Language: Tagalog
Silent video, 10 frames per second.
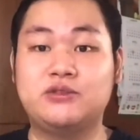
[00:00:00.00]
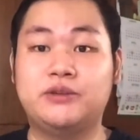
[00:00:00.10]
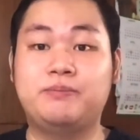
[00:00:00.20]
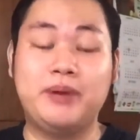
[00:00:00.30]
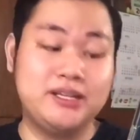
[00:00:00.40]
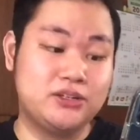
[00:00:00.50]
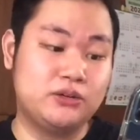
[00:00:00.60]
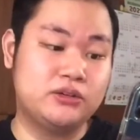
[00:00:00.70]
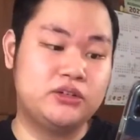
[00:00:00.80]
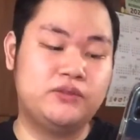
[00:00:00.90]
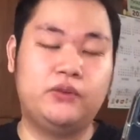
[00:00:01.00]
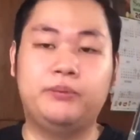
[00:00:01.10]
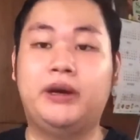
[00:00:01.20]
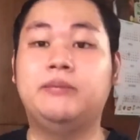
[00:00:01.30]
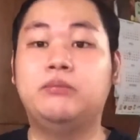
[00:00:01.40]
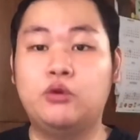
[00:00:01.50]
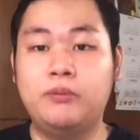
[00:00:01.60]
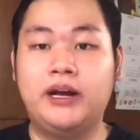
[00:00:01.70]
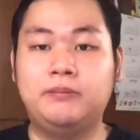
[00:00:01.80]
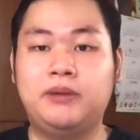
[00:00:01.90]
pesos for my
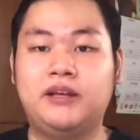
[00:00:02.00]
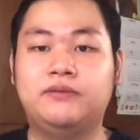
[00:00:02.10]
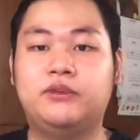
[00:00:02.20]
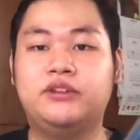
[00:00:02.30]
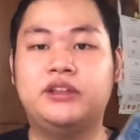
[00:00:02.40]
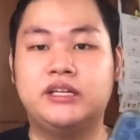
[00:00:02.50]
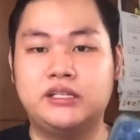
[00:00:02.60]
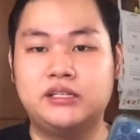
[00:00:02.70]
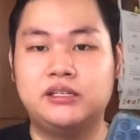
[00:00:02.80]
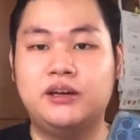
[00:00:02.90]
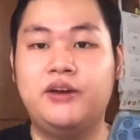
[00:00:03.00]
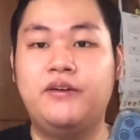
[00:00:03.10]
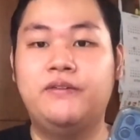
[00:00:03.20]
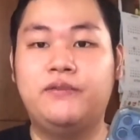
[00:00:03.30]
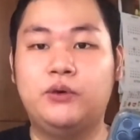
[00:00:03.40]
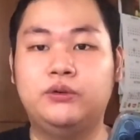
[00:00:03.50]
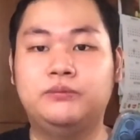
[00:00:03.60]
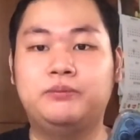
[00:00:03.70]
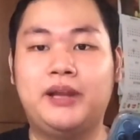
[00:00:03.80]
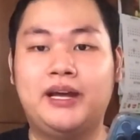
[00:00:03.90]
mobile plan for this
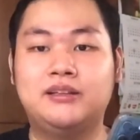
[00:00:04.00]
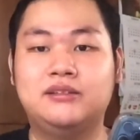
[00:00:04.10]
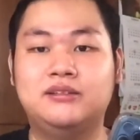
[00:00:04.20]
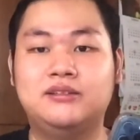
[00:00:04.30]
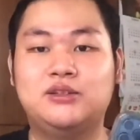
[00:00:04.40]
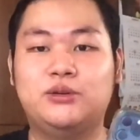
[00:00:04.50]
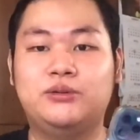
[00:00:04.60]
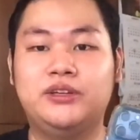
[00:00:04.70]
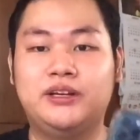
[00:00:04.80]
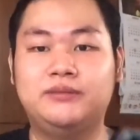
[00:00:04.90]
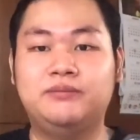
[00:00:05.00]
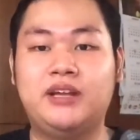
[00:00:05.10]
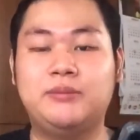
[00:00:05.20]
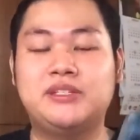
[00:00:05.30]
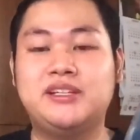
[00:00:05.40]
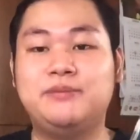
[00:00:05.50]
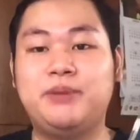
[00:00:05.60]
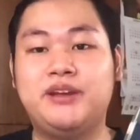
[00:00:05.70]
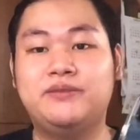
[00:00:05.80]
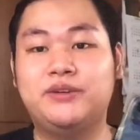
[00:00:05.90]
phone plan. So yeah, I'm still
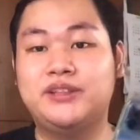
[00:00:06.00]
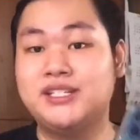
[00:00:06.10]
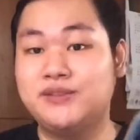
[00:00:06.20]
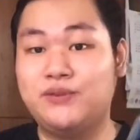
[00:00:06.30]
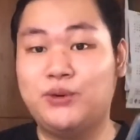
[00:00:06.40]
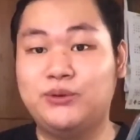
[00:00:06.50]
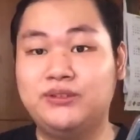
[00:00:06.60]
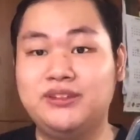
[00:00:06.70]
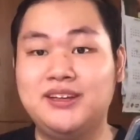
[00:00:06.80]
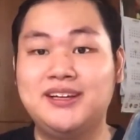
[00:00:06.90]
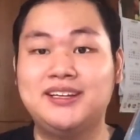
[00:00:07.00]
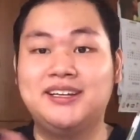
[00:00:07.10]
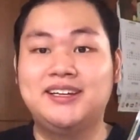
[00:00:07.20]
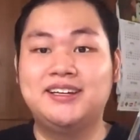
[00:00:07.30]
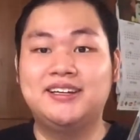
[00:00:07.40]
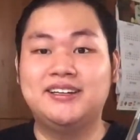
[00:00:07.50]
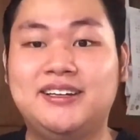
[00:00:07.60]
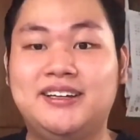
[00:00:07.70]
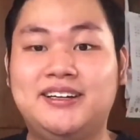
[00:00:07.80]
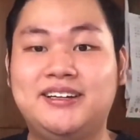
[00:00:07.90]
paying for this phone.
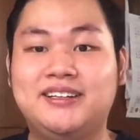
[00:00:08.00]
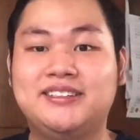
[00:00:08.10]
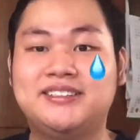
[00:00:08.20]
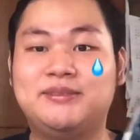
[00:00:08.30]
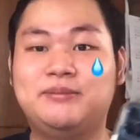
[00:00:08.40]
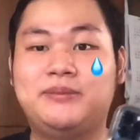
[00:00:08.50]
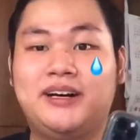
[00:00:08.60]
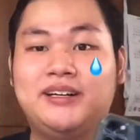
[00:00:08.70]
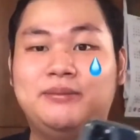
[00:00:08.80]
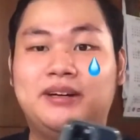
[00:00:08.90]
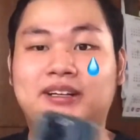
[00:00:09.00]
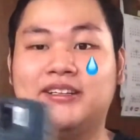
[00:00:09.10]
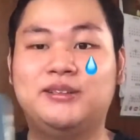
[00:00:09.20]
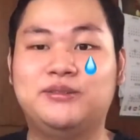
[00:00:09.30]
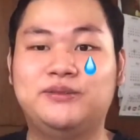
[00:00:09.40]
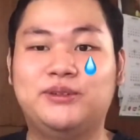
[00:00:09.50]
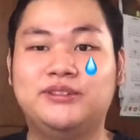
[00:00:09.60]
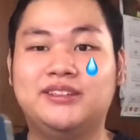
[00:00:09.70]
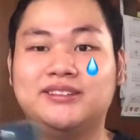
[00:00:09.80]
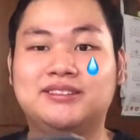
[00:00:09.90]
Ay, mahal-mahal itong phone
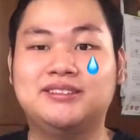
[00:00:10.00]
na.